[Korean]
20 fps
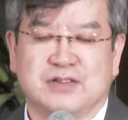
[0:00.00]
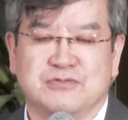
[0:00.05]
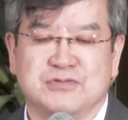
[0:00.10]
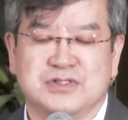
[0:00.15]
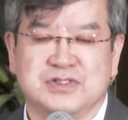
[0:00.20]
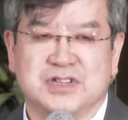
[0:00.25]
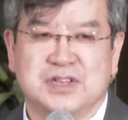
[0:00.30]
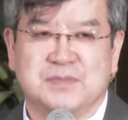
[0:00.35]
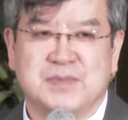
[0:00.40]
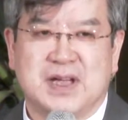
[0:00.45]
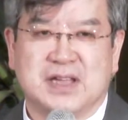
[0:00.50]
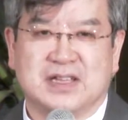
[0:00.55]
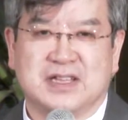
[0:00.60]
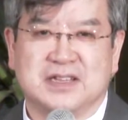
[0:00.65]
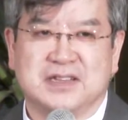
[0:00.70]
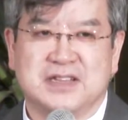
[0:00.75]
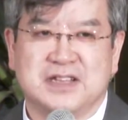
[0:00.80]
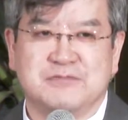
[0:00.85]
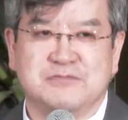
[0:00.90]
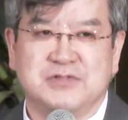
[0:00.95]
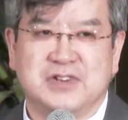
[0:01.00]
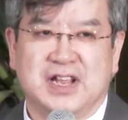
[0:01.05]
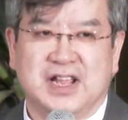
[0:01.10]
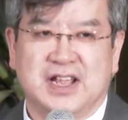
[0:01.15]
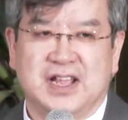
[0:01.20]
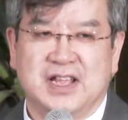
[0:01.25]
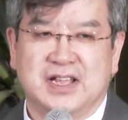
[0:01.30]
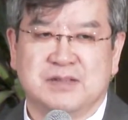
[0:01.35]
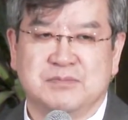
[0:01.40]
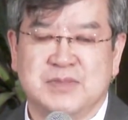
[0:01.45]
구절이 많기
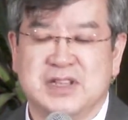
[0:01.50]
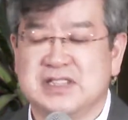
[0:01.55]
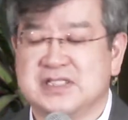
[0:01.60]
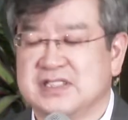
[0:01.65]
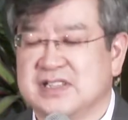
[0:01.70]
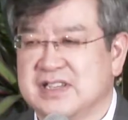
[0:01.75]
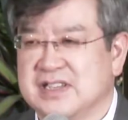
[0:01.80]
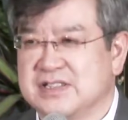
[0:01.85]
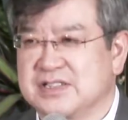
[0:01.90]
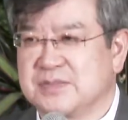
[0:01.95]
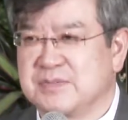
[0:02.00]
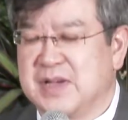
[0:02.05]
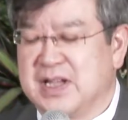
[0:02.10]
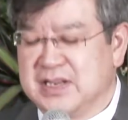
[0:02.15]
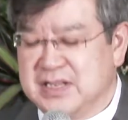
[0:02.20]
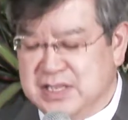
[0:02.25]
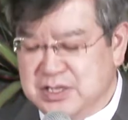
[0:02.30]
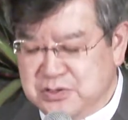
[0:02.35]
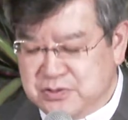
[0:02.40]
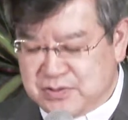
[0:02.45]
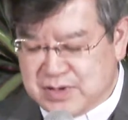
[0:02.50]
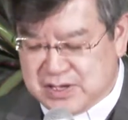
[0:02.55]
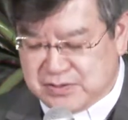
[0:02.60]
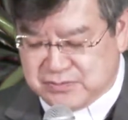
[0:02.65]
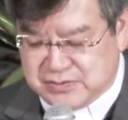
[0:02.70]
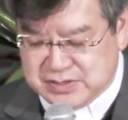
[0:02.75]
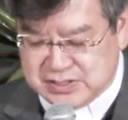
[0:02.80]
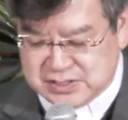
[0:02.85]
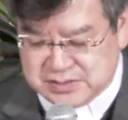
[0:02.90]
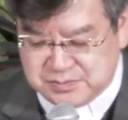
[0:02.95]
때문에 메시아에서 많이
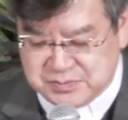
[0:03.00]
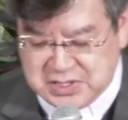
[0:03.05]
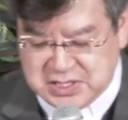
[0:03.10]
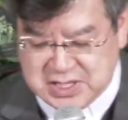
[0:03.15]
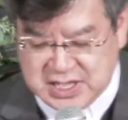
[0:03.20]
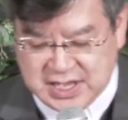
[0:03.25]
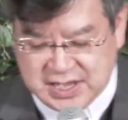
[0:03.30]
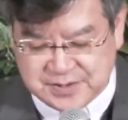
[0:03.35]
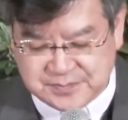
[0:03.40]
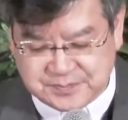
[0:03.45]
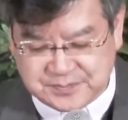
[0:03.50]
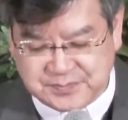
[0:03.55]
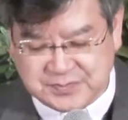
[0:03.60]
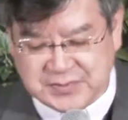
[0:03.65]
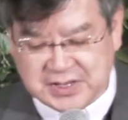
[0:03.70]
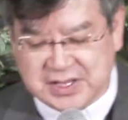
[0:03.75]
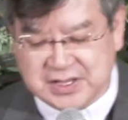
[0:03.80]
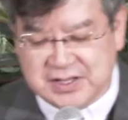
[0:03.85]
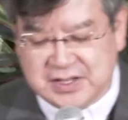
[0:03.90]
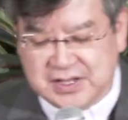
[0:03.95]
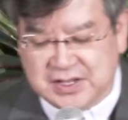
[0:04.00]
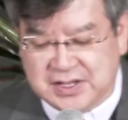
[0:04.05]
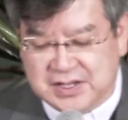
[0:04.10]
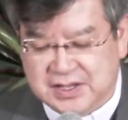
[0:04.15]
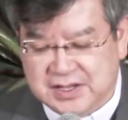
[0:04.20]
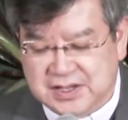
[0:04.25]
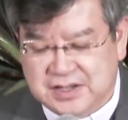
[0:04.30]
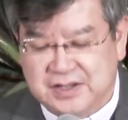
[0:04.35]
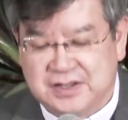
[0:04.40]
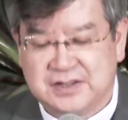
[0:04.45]
인용하고 있습니다.
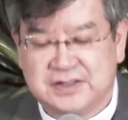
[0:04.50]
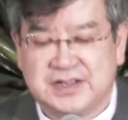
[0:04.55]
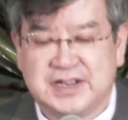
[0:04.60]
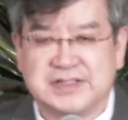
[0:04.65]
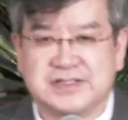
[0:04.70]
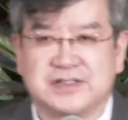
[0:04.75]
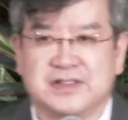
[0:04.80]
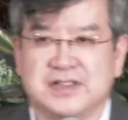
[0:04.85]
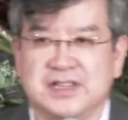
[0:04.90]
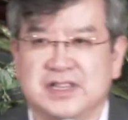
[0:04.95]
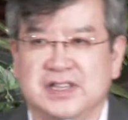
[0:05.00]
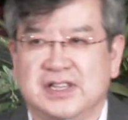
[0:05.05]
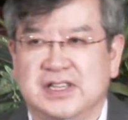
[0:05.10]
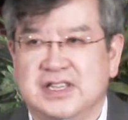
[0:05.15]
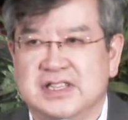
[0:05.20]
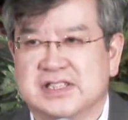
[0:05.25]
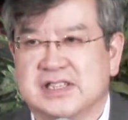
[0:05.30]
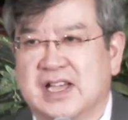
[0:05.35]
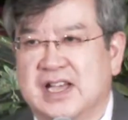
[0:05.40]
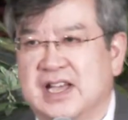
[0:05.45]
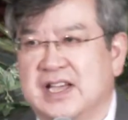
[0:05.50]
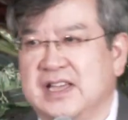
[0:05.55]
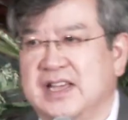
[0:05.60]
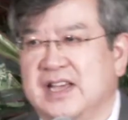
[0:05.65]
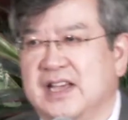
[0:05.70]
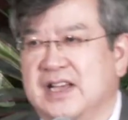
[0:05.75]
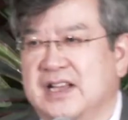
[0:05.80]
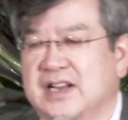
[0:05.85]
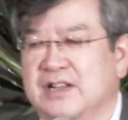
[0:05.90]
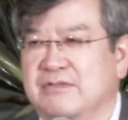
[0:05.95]
어, 그래서 이
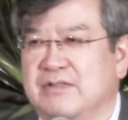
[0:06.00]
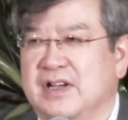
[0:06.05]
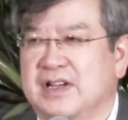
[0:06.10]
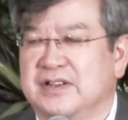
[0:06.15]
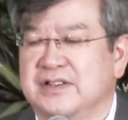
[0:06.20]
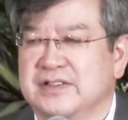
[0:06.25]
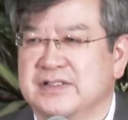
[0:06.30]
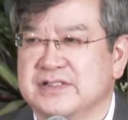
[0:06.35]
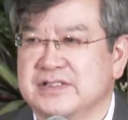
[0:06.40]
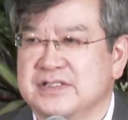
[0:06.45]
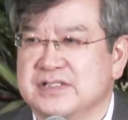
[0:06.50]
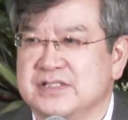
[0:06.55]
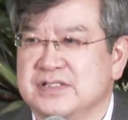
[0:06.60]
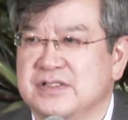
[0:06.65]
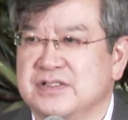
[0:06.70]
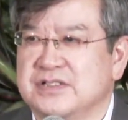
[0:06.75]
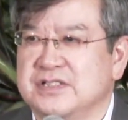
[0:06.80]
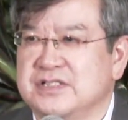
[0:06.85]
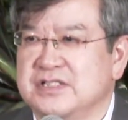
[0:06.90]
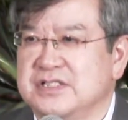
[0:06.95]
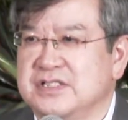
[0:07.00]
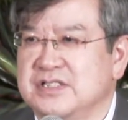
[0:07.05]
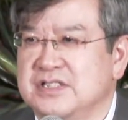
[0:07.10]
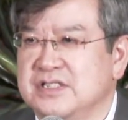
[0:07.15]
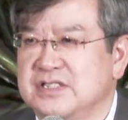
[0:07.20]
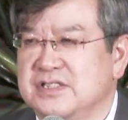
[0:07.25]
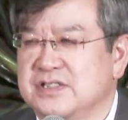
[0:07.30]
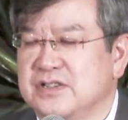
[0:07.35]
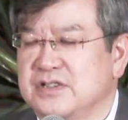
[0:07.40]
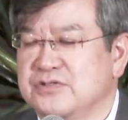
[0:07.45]
이사야라고 하는 것은
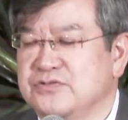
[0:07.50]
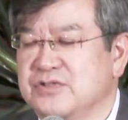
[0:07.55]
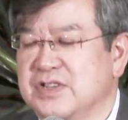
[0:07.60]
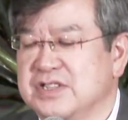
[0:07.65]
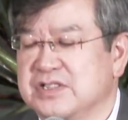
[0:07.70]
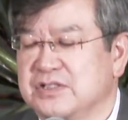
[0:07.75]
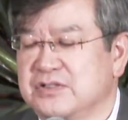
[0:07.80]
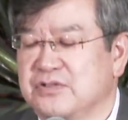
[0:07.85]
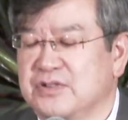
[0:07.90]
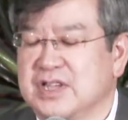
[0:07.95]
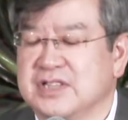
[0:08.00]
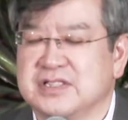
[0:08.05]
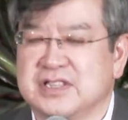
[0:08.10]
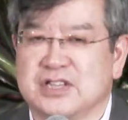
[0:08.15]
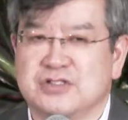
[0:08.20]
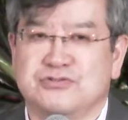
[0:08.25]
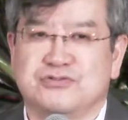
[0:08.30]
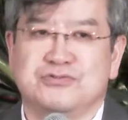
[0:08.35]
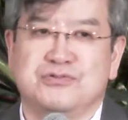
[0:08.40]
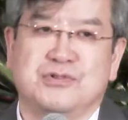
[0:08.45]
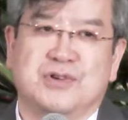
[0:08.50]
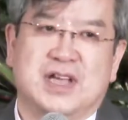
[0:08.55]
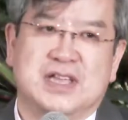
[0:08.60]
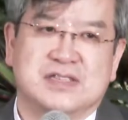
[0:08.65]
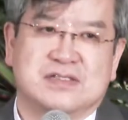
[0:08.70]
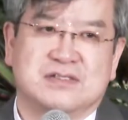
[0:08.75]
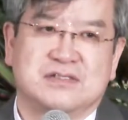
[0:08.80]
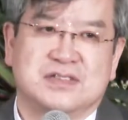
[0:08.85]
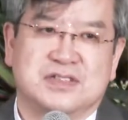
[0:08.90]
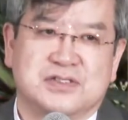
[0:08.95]
선지서 중에서도 굉장히 중요한
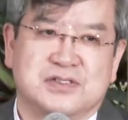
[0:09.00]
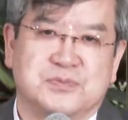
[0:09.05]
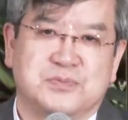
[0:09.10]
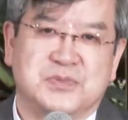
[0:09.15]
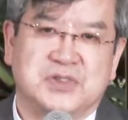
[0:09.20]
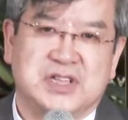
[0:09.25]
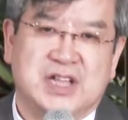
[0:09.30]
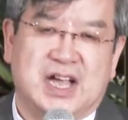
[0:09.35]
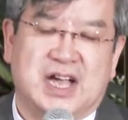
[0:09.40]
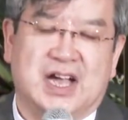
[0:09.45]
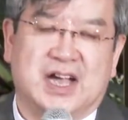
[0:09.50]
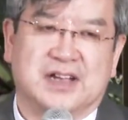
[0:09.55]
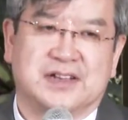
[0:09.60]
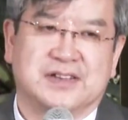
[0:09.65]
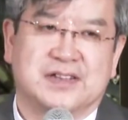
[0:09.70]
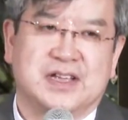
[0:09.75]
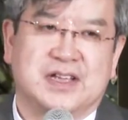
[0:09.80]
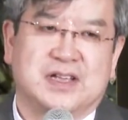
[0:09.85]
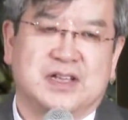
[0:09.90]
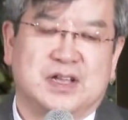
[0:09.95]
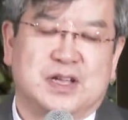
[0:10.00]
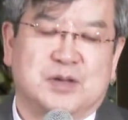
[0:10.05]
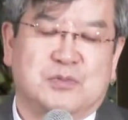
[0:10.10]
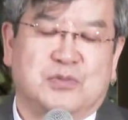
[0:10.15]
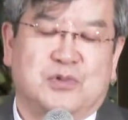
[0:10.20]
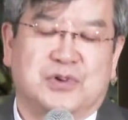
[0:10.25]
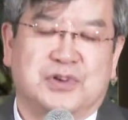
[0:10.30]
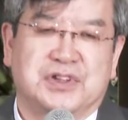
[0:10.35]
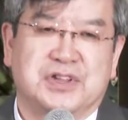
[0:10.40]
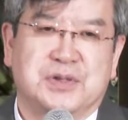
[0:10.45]
선지서입니다.
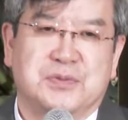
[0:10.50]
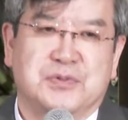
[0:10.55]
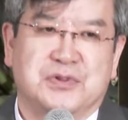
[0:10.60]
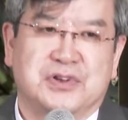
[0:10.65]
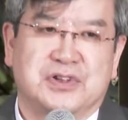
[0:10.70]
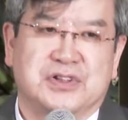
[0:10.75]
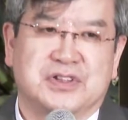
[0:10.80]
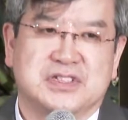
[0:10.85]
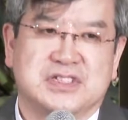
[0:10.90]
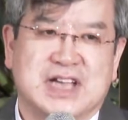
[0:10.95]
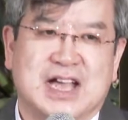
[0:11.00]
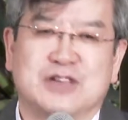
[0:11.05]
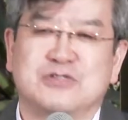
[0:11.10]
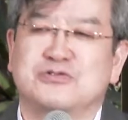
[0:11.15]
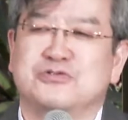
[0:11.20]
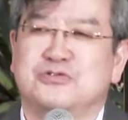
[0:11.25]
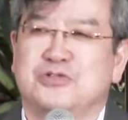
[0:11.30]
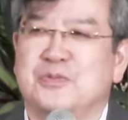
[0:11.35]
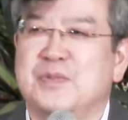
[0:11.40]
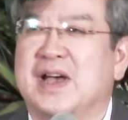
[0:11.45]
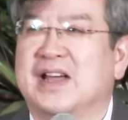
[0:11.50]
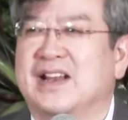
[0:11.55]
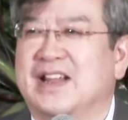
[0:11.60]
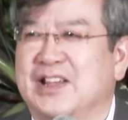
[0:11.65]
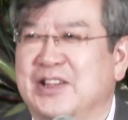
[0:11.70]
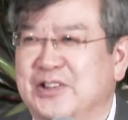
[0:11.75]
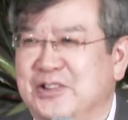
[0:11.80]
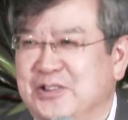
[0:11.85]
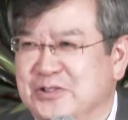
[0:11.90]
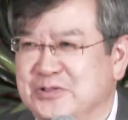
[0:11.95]
보게 되면은 그 장수도
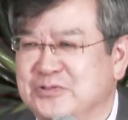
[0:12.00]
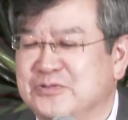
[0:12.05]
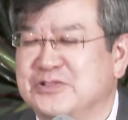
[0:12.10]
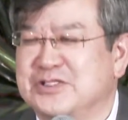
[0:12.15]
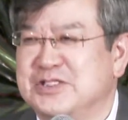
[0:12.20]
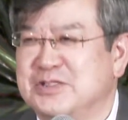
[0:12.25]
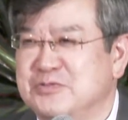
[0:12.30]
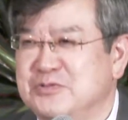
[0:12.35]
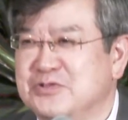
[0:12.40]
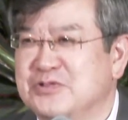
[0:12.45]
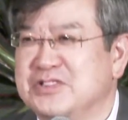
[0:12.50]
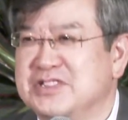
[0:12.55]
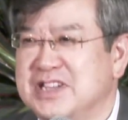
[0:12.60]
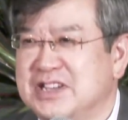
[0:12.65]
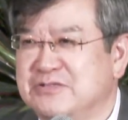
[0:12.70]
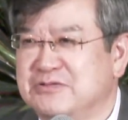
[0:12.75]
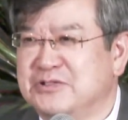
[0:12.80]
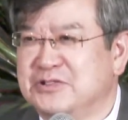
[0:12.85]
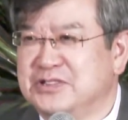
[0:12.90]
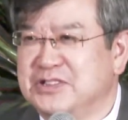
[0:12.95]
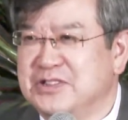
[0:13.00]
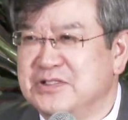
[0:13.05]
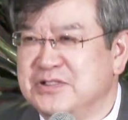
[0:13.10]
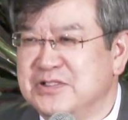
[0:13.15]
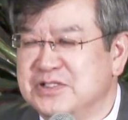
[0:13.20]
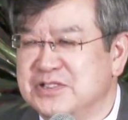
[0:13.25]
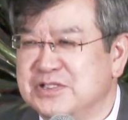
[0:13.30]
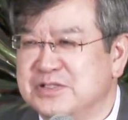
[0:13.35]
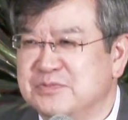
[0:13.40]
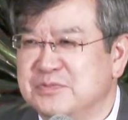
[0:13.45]
많아요. 66장으로 되어
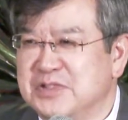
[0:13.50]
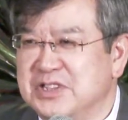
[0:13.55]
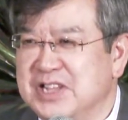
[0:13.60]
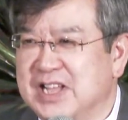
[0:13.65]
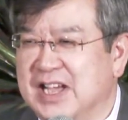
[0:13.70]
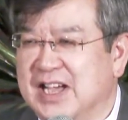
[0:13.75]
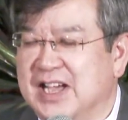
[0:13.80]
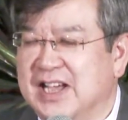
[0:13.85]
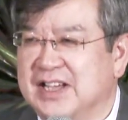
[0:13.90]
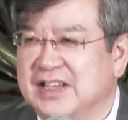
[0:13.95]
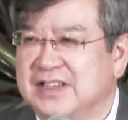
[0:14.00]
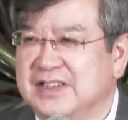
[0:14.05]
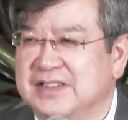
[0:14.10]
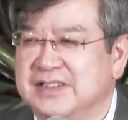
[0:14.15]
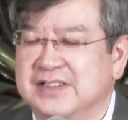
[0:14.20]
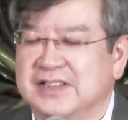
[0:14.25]
있습니다.